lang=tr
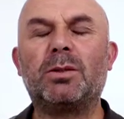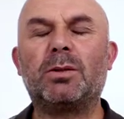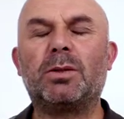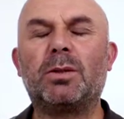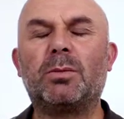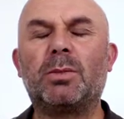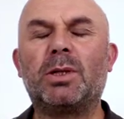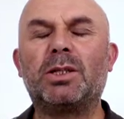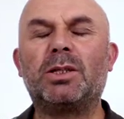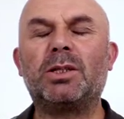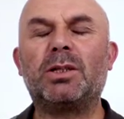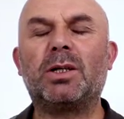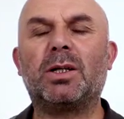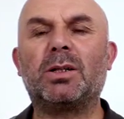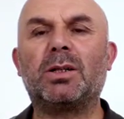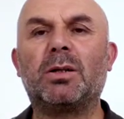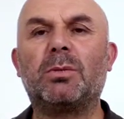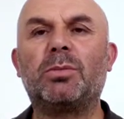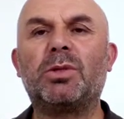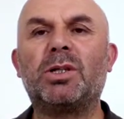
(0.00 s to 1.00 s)

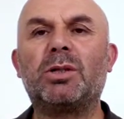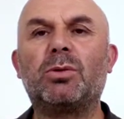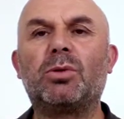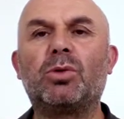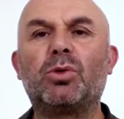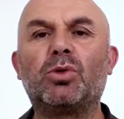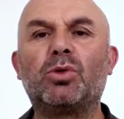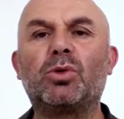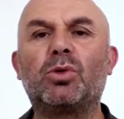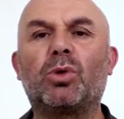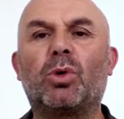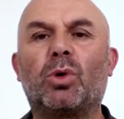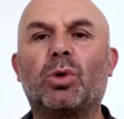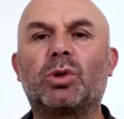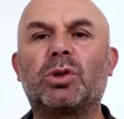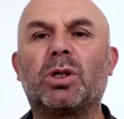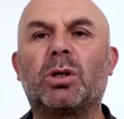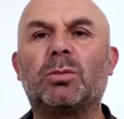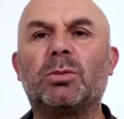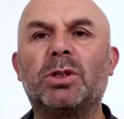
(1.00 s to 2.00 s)
Medine'de bir huzur
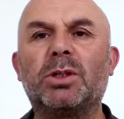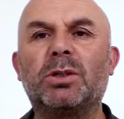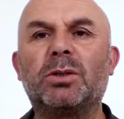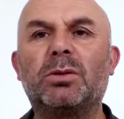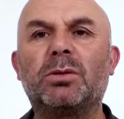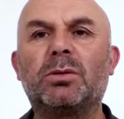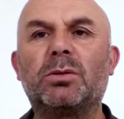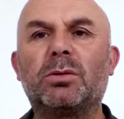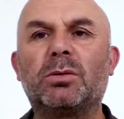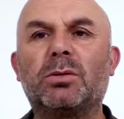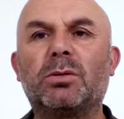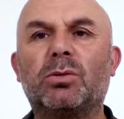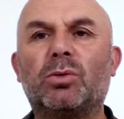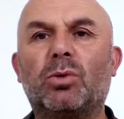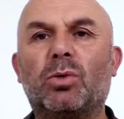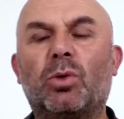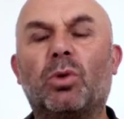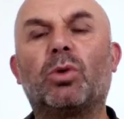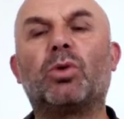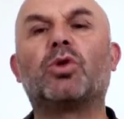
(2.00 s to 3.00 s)
ortamı
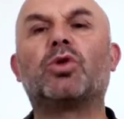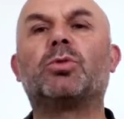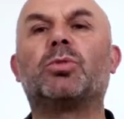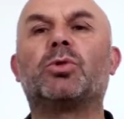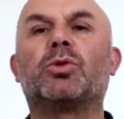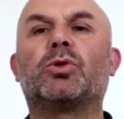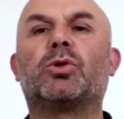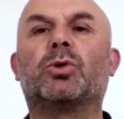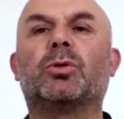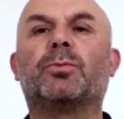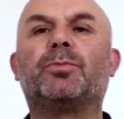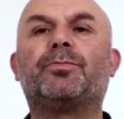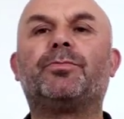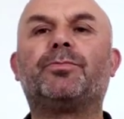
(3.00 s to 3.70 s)
oluşmuştu.